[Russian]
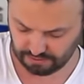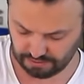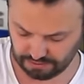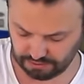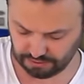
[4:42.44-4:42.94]

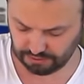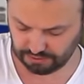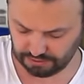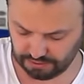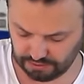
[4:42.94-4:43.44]
Листики
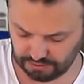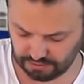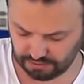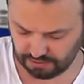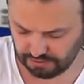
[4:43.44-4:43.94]
желатина
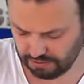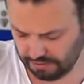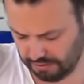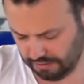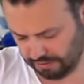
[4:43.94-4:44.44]
надо
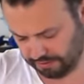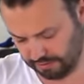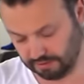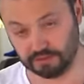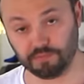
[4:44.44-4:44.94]

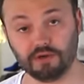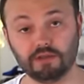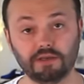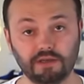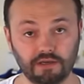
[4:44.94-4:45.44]
залить
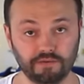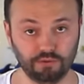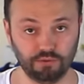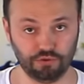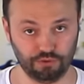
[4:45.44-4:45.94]
прохладненькой
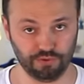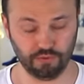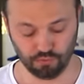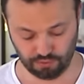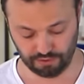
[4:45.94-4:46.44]
водой, чтобы
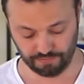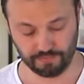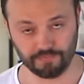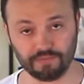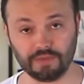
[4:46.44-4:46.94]
набухли
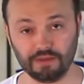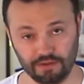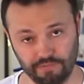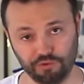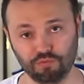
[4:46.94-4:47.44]

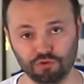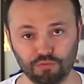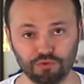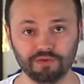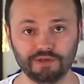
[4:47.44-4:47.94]
а потом уже
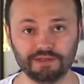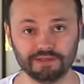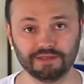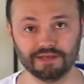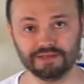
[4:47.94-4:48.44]
будем доводить
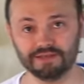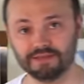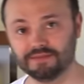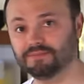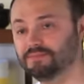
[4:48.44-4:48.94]
их до кондиции.